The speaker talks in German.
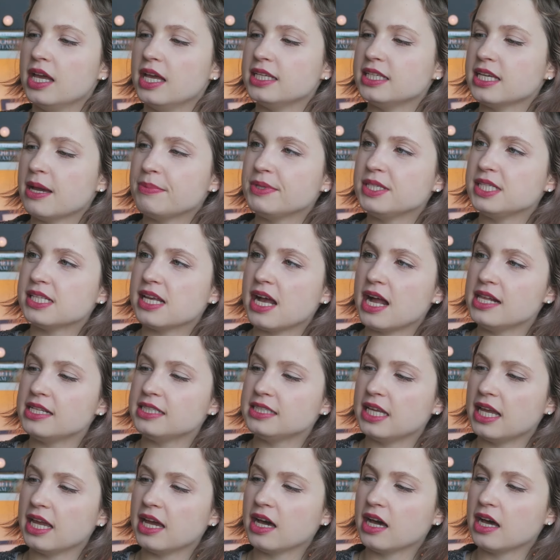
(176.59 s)
Ich habe diese
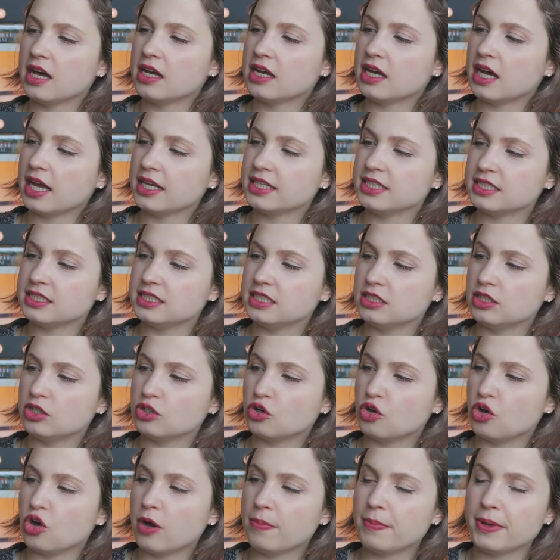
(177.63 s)
Altera reichhaltige
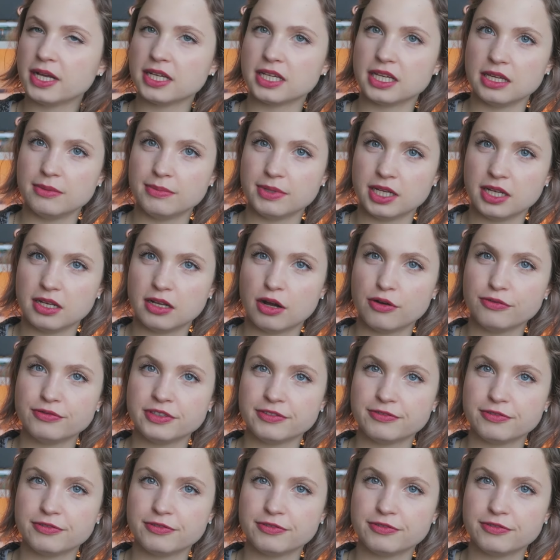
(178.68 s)
Körpercreme gekauft.